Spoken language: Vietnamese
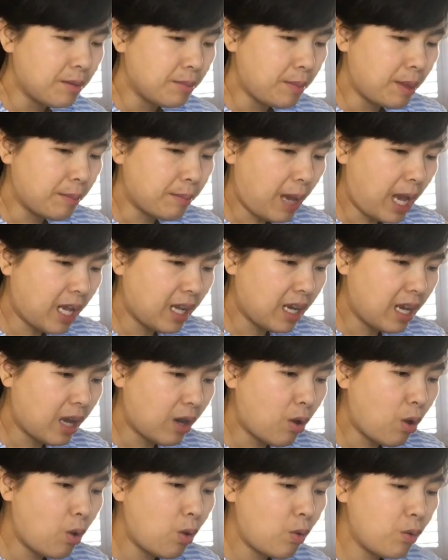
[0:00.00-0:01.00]
miền Bắc là
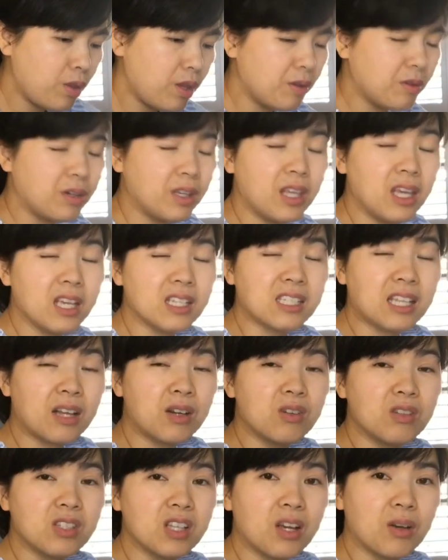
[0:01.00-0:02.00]
khu nhiều người Việt
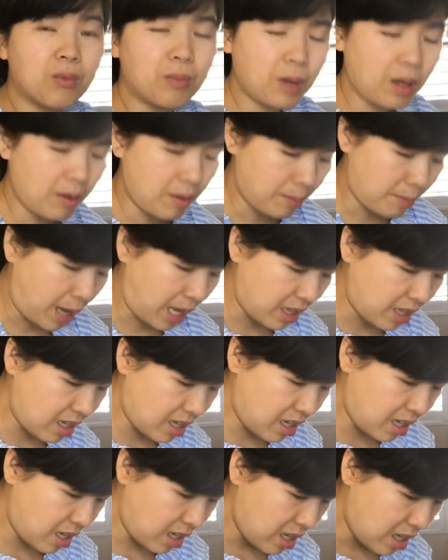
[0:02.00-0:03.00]
San Jose cũng rất là mắc
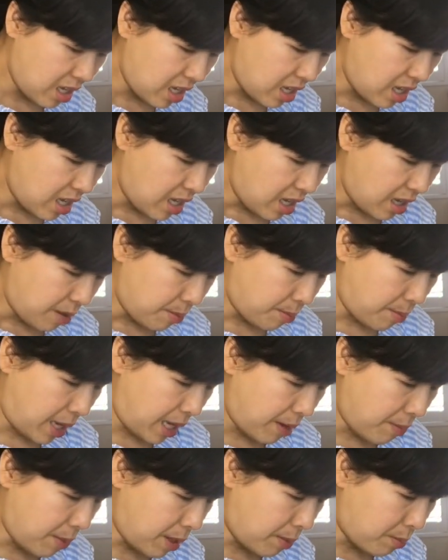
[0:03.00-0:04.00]
thì
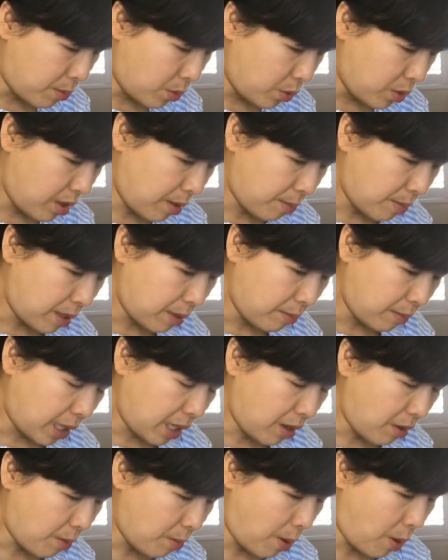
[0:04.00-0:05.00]
má mình mua cho mình mấy
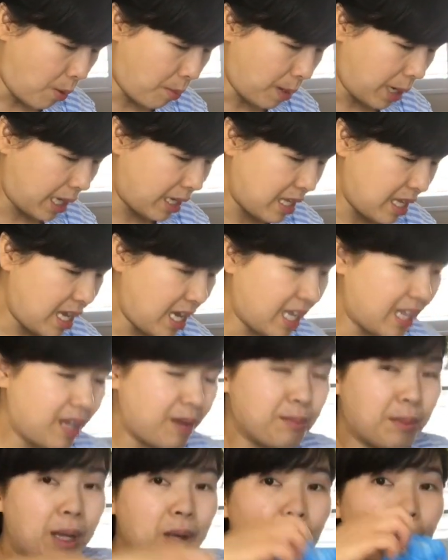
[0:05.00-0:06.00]
cái đồ bộ mà ở nhà
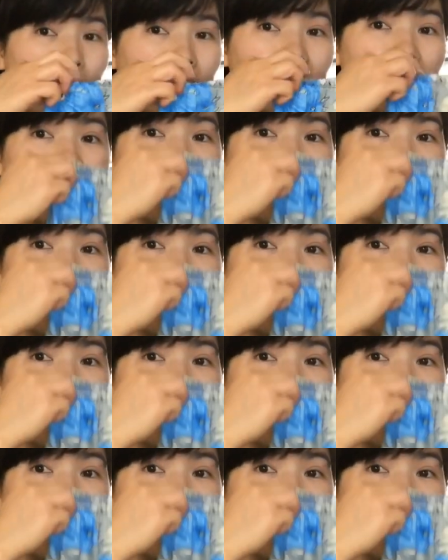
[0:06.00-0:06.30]
thì mấy cái quần